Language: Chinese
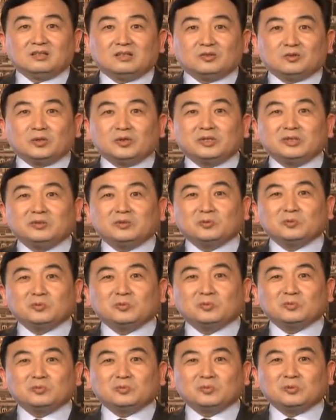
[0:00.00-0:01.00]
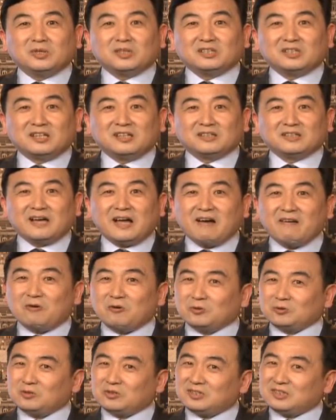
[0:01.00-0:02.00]
所以我个人看，
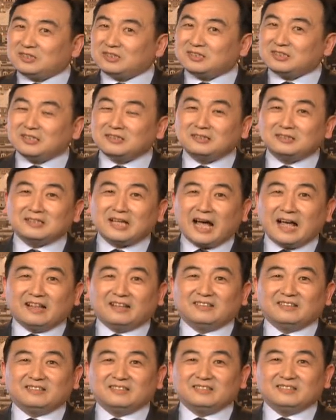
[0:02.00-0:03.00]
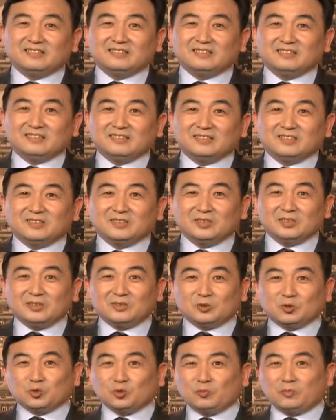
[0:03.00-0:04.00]
我觉得真难。
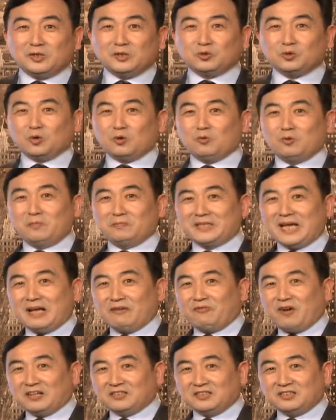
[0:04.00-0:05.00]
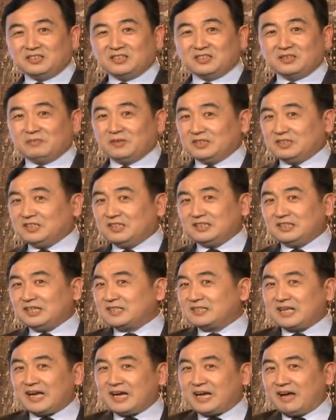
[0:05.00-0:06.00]
出门说我们家房子是什么？今
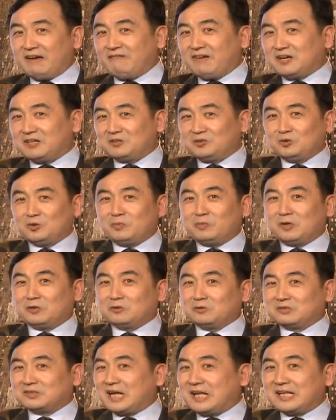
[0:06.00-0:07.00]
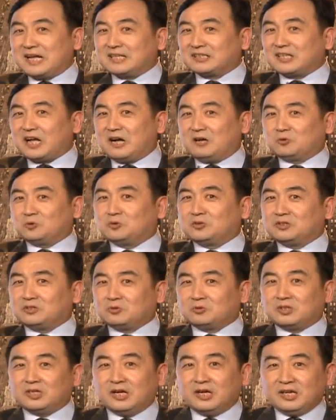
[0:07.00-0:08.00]
天在海外，很多朋友大家讨论
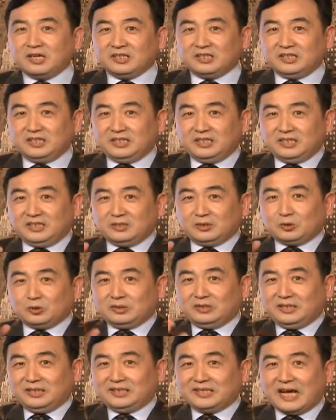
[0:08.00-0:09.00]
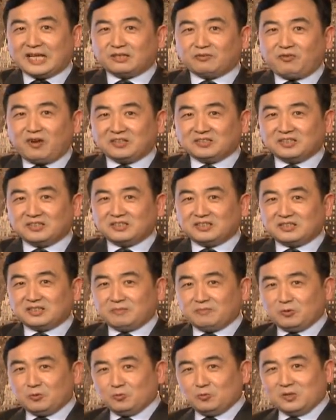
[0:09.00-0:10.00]
都是你家的房子是
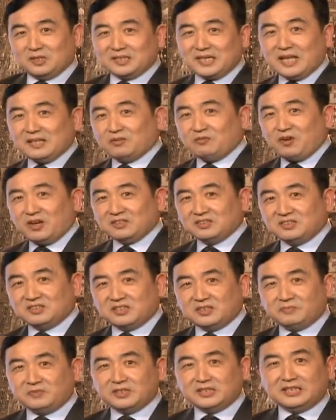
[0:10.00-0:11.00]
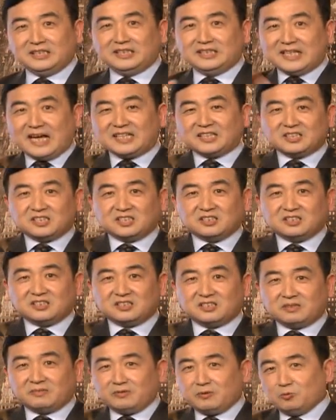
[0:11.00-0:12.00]
什么？我家的房子是什么？你家的车
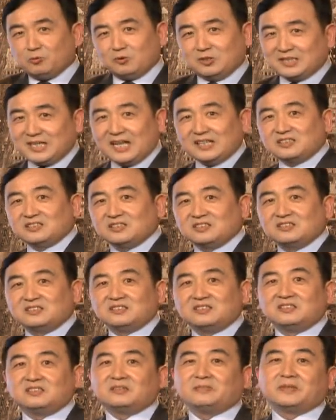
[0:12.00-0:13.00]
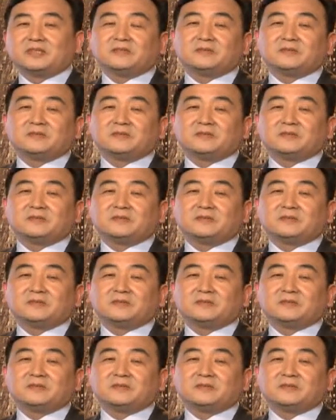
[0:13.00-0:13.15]
是什么？我家的车是什